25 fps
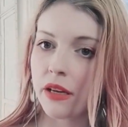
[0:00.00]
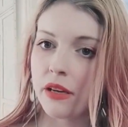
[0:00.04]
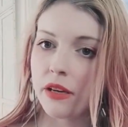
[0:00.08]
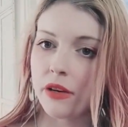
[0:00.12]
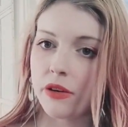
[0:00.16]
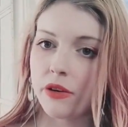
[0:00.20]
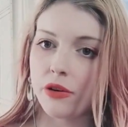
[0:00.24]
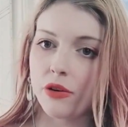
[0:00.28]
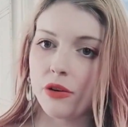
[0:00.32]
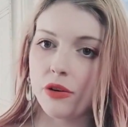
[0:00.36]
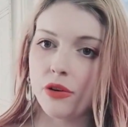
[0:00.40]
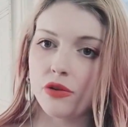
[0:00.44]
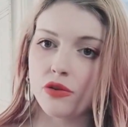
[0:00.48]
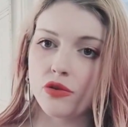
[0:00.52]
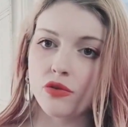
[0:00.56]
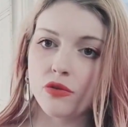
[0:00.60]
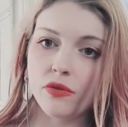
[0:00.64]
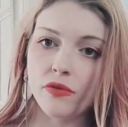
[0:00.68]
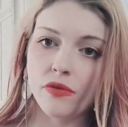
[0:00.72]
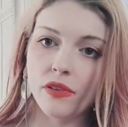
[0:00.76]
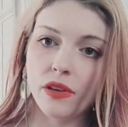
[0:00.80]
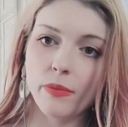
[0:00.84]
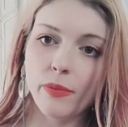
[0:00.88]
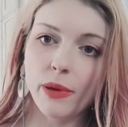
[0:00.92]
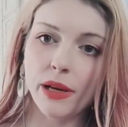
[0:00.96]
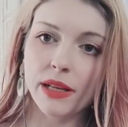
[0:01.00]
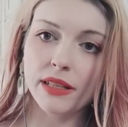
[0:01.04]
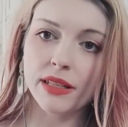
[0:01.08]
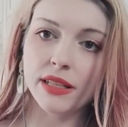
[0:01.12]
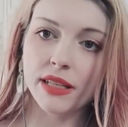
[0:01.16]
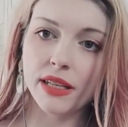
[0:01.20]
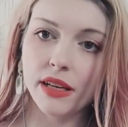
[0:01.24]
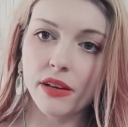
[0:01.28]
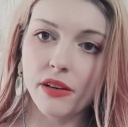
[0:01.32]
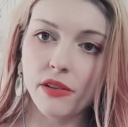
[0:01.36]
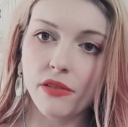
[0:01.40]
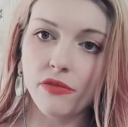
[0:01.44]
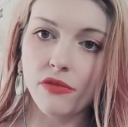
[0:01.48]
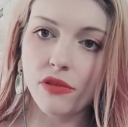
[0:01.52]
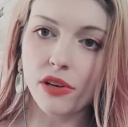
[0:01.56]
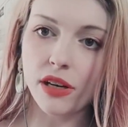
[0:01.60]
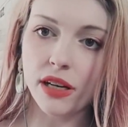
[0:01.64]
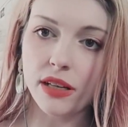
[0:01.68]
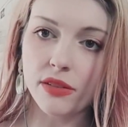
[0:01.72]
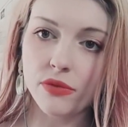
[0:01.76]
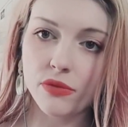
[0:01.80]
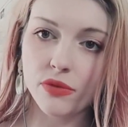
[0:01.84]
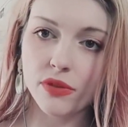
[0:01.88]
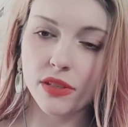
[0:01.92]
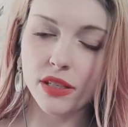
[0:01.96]
je ne vais pas dire,
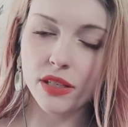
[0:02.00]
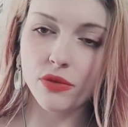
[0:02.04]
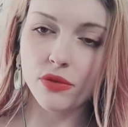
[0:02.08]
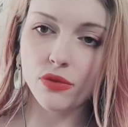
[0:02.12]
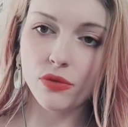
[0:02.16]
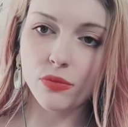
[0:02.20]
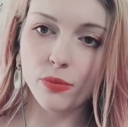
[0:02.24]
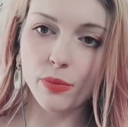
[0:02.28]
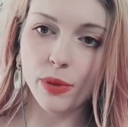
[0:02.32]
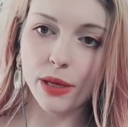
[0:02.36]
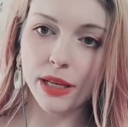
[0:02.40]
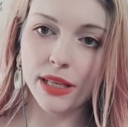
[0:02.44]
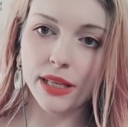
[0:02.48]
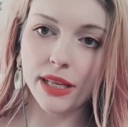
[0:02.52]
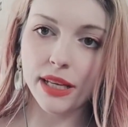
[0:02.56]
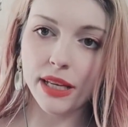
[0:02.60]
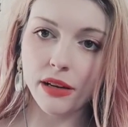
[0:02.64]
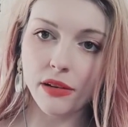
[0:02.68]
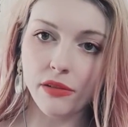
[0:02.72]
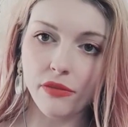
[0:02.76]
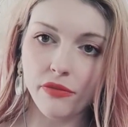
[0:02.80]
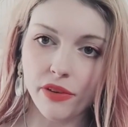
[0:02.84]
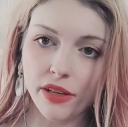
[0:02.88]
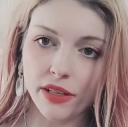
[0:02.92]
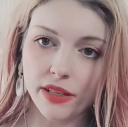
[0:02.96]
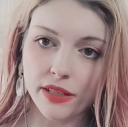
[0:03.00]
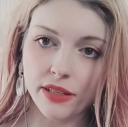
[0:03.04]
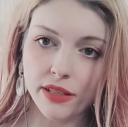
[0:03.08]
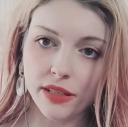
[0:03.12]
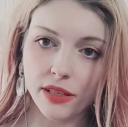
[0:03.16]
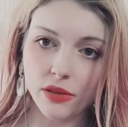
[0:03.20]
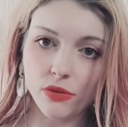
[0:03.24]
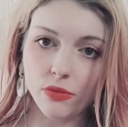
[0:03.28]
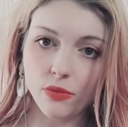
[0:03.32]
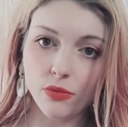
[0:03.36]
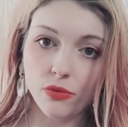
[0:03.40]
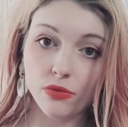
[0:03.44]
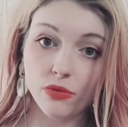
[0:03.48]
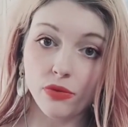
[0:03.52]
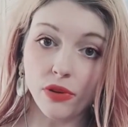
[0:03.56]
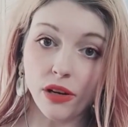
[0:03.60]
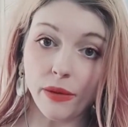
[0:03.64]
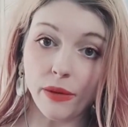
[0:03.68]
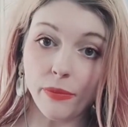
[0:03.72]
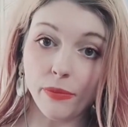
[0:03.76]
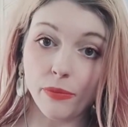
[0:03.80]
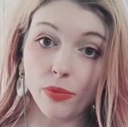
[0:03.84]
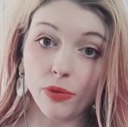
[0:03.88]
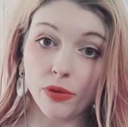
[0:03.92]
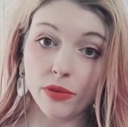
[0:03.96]
voilà, donc c'est une BD en fait, c'est le monde de
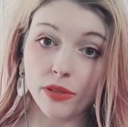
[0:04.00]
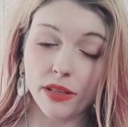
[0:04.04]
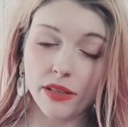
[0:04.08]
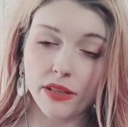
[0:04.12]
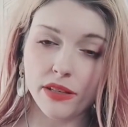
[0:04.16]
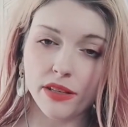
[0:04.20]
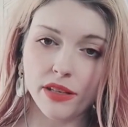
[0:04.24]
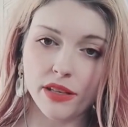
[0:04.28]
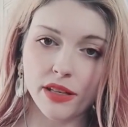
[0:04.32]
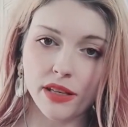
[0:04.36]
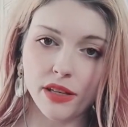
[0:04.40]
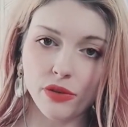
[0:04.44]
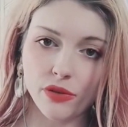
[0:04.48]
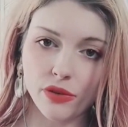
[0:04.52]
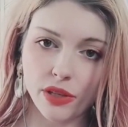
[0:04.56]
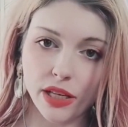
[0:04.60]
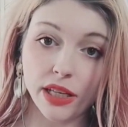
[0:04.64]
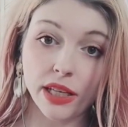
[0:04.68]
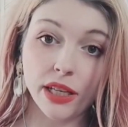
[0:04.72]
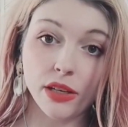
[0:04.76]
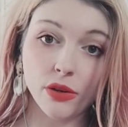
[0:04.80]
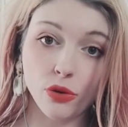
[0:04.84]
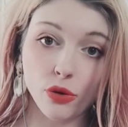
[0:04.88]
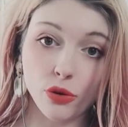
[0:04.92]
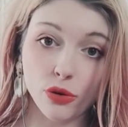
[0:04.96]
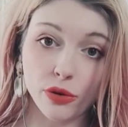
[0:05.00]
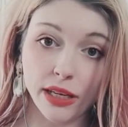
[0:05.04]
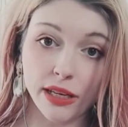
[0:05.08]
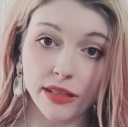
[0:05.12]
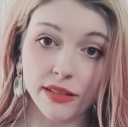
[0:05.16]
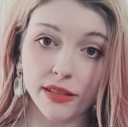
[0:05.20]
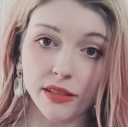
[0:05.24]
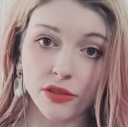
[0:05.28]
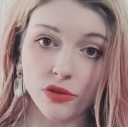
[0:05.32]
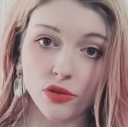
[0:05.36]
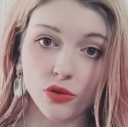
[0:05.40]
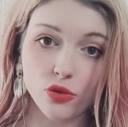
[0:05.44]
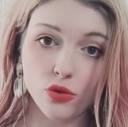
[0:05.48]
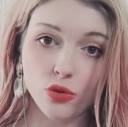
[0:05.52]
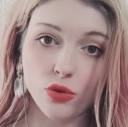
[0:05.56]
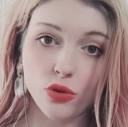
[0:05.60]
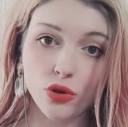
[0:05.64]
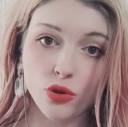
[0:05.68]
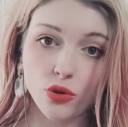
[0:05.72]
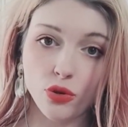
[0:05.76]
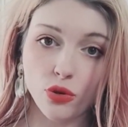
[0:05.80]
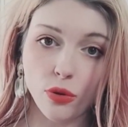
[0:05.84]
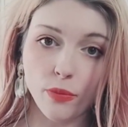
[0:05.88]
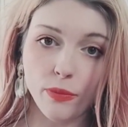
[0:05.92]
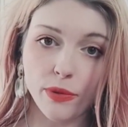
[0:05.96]
la bande dessinée. Il y en a qui connaissent, hein, j'en
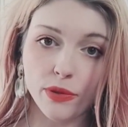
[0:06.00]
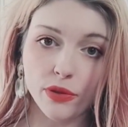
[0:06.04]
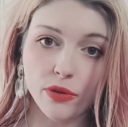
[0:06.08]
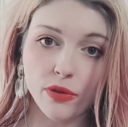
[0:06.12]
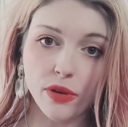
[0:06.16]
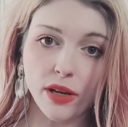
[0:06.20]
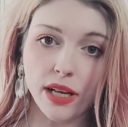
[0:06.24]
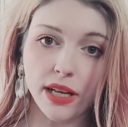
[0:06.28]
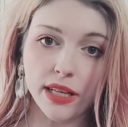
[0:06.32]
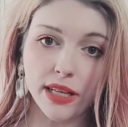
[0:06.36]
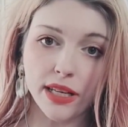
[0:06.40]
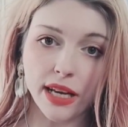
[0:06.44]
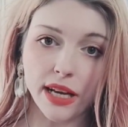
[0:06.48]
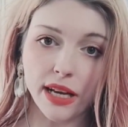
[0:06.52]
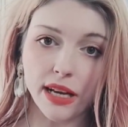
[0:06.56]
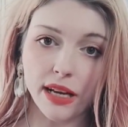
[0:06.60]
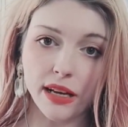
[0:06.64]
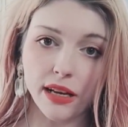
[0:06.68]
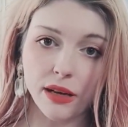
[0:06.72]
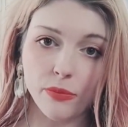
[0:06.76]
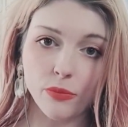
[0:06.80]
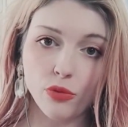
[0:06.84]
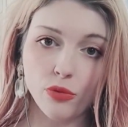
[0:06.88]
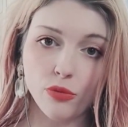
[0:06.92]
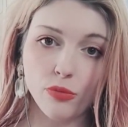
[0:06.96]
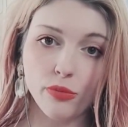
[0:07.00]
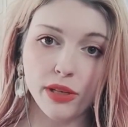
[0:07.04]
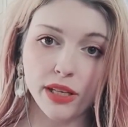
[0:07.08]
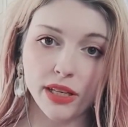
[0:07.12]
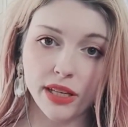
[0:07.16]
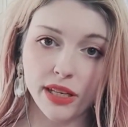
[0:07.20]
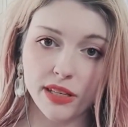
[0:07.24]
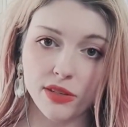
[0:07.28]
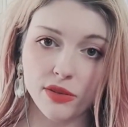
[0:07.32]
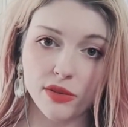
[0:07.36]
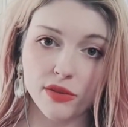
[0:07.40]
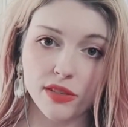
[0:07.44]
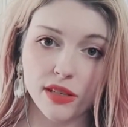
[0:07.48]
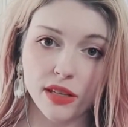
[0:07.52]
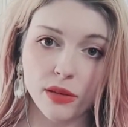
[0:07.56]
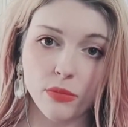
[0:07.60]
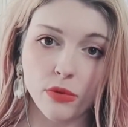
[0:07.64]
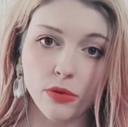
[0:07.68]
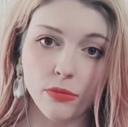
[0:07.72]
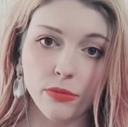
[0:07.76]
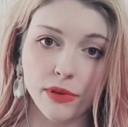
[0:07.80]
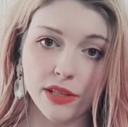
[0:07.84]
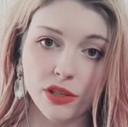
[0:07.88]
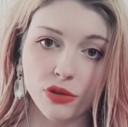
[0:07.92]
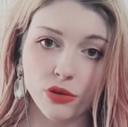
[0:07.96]
suis sûre, parce que là il y a un public
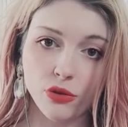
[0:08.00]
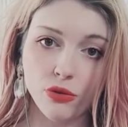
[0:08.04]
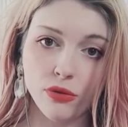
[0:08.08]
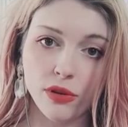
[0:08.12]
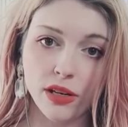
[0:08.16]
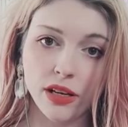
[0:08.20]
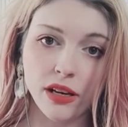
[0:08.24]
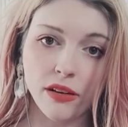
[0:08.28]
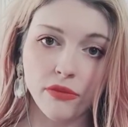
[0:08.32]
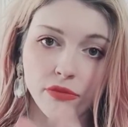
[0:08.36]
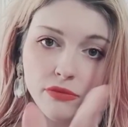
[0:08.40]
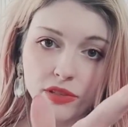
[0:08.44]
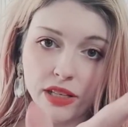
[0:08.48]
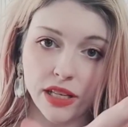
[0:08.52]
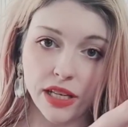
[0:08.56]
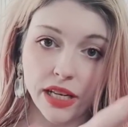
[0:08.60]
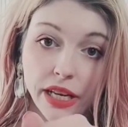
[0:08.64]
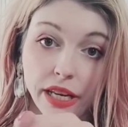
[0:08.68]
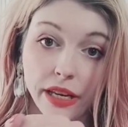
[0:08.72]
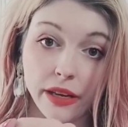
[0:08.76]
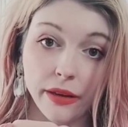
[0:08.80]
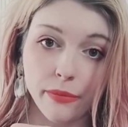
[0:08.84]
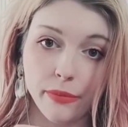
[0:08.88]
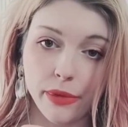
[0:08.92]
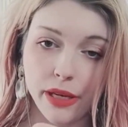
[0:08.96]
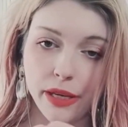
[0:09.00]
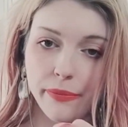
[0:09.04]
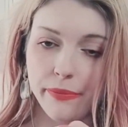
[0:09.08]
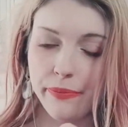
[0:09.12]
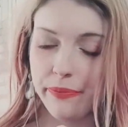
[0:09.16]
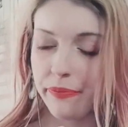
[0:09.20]
essentiellement masculin, vous allez aimer.